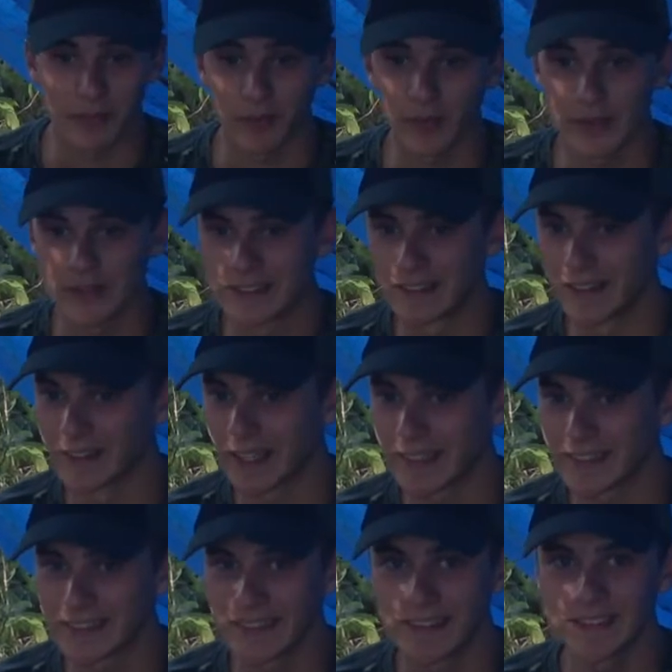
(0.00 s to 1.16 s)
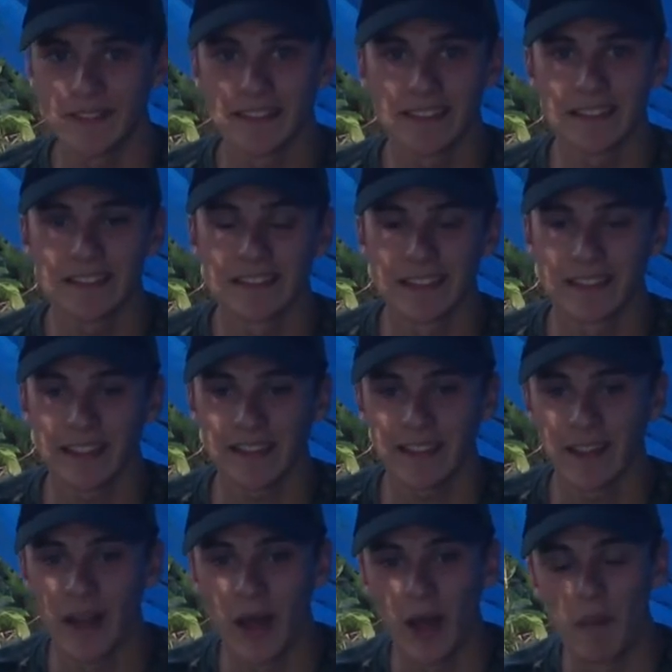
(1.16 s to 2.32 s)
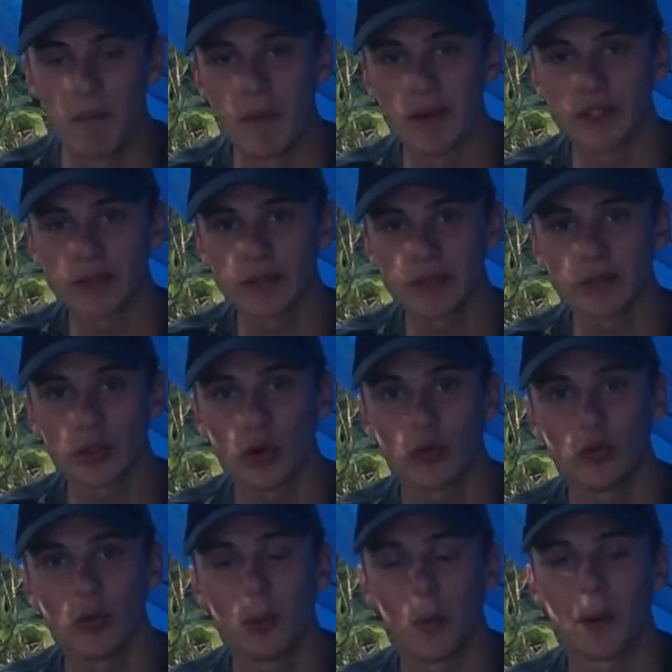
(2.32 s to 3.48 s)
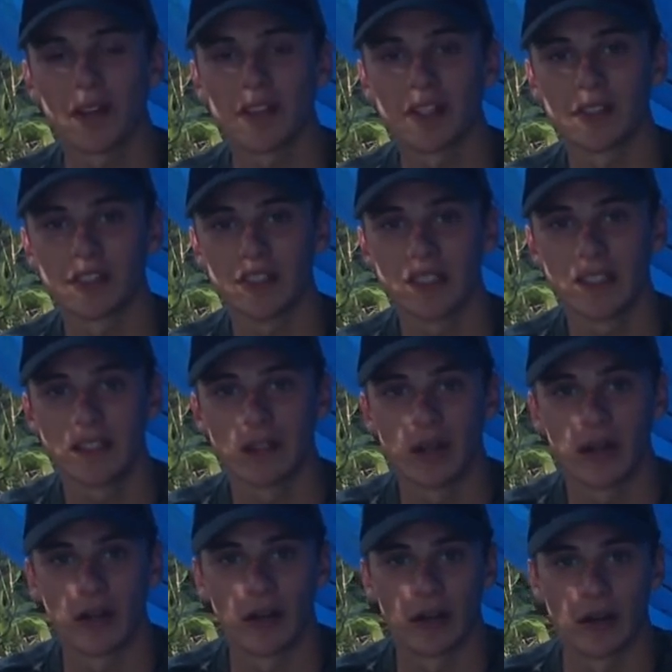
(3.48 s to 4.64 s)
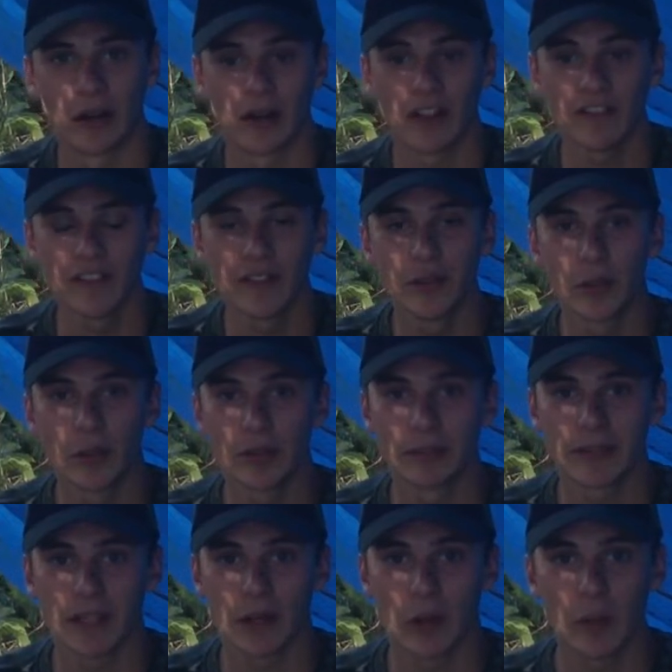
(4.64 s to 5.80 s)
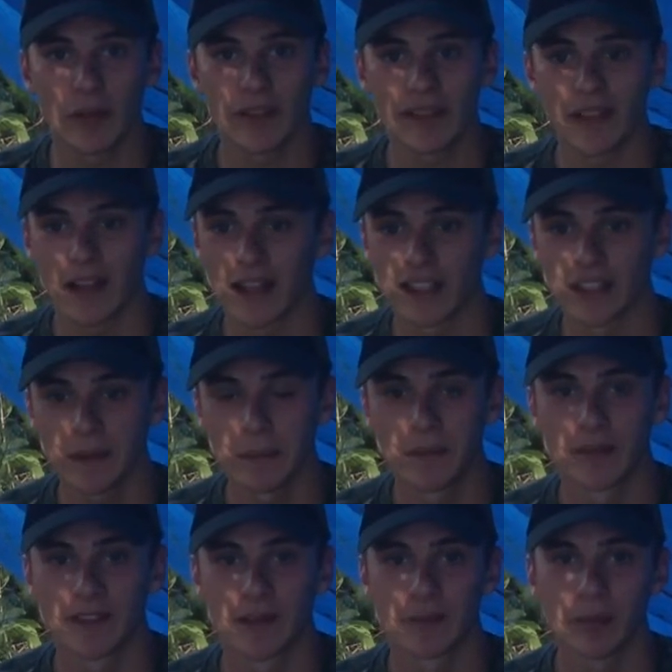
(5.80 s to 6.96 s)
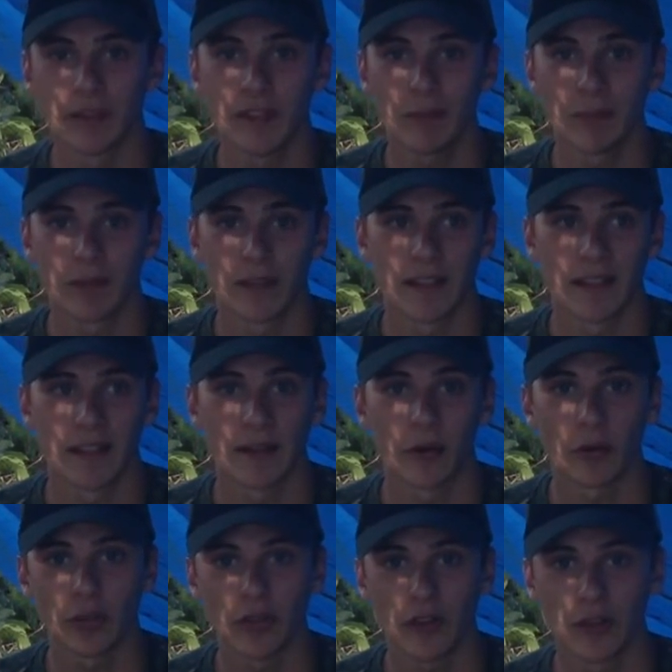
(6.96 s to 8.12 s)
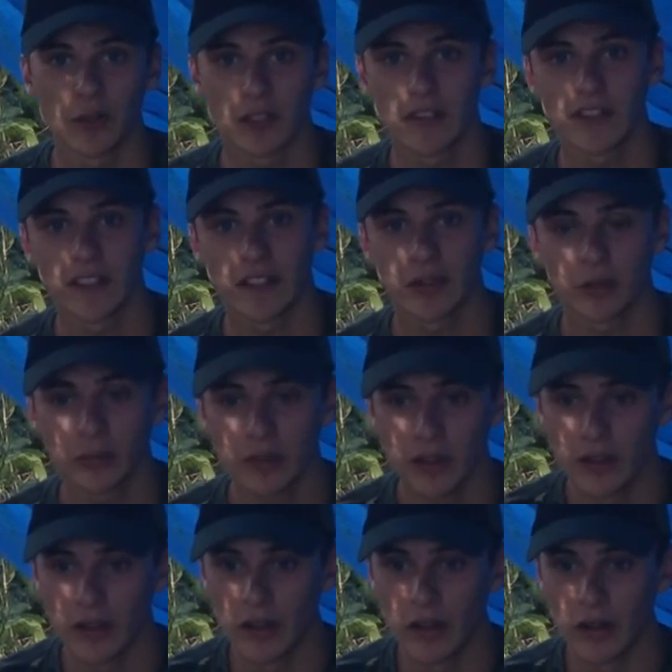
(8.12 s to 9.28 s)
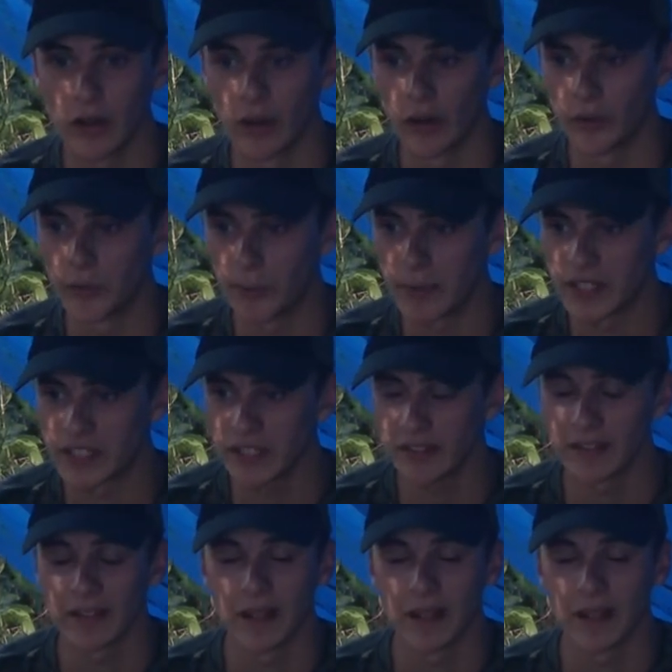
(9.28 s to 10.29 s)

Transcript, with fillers: pense que ça va être assez difficile de les atteindre. Mais moi, je compte sur vous pour partager euh, la vidéo, mettre un commentaire, un j'aime et vous abonner et recevoir les notifications euh, de ma chaîne